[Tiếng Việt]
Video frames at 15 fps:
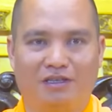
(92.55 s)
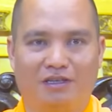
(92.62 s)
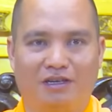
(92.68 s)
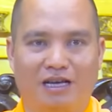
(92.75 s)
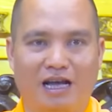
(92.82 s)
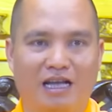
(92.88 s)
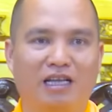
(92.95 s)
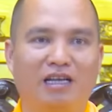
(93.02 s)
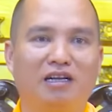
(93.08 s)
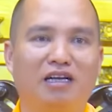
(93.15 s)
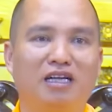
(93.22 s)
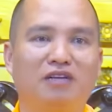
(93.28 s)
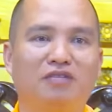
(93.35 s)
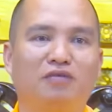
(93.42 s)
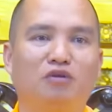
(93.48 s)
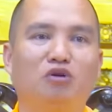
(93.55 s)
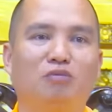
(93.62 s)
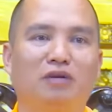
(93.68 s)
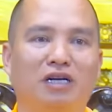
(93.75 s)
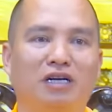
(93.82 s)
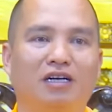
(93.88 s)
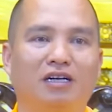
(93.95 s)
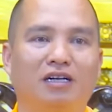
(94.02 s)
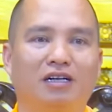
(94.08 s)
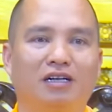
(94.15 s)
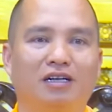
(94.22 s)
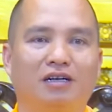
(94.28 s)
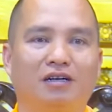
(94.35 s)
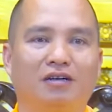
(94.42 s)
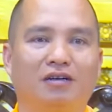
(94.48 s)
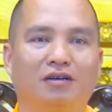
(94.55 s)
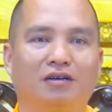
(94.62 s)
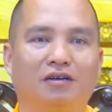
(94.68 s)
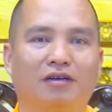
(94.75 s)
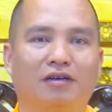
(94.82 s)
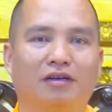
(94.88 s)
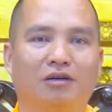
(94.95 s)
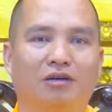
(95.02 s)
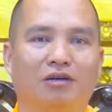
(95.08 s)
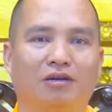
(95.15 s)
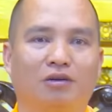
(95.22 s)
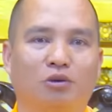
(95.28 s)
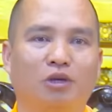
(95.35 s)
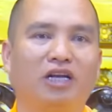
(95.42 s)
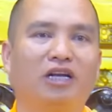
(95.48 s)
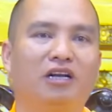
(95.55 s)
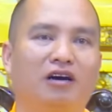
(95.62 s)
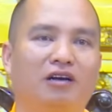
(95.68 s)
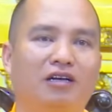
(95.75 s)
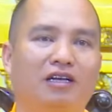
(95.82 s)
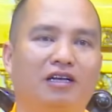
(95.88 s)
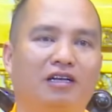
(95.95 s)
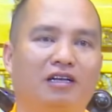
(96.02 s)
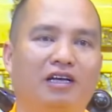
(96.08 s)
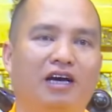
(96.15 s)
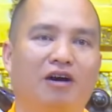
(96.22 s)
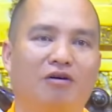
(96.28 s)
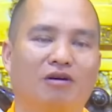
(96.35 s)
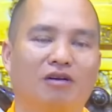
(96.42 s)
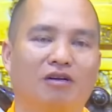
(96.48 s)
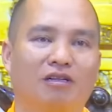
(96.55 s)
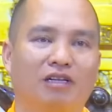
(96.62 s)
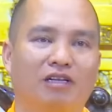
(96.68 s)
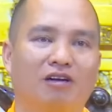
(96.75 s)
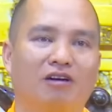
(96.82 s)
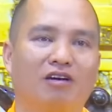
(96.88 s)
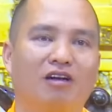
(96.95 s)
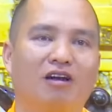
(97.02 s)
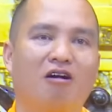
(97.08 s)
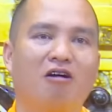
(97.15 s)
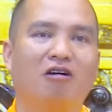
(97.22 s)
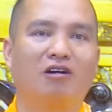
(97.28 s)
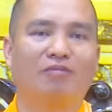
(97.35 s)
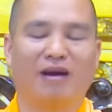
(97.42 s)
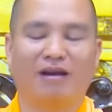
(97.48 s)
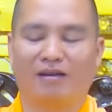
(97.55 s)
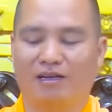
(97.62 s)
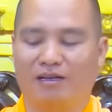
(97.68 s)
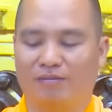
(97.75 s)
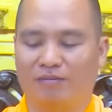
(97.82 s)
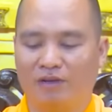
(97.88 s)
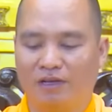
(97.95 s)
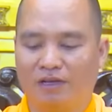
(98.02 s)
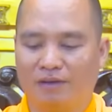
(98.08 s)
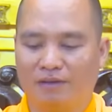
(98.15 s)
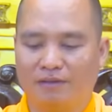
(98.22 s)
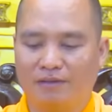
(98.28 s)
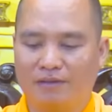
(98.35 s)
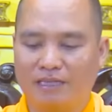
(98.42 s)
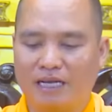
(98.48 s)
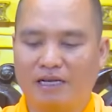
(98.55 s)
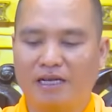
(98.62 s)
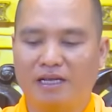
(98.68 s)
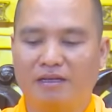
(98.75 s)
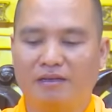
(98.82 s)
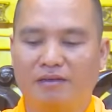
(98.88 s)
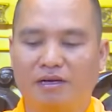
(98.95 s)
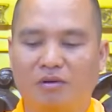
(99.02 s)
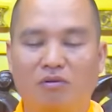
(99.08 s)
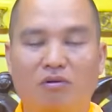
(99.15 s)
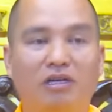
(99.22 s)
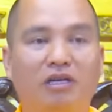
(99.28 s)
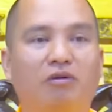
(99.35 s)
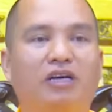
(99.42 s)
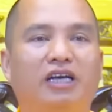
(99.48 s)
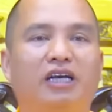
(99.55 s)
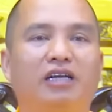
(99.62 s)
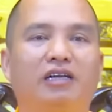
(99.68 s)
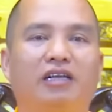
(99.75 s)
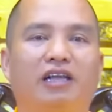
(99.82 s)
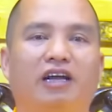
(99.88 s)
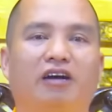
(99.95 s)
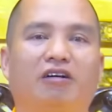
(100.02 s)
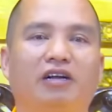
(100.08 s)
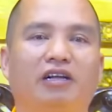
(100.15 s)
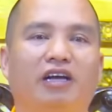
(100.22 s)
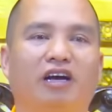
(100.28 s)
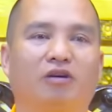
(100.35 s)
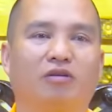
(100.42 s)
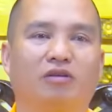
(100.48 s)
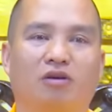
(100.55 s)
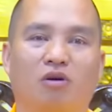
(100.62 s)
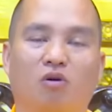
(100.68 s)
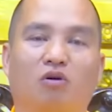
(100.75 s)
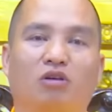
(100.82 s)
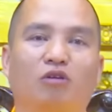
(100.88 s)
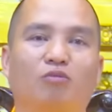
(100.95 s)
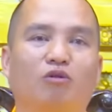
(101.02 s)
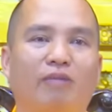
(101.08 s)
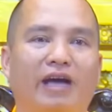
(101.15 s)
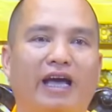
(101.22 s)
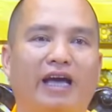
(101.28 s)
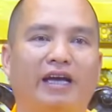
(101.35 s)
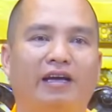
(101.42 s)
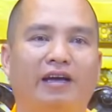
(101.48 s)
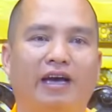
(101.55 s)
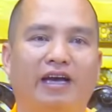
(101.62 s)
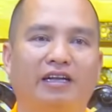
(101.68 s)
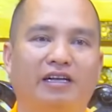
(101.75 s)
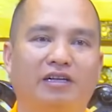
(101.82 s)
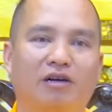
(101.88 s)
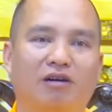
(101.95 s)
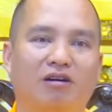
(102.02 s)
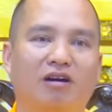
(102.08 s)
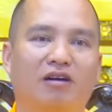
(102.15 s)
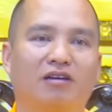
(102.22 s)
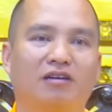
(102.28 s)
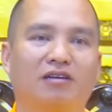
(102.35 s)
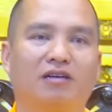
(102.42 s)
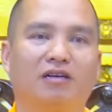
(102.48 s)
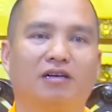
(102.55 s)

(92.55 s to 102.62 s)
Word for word: Cả gia đình vui mừng khuyên nó đi, đi học thì nó cứ lo, nó bảo là gia đình không có điều kiện như thế này, con đi học khổ cho bố mẹ, hay để cho con,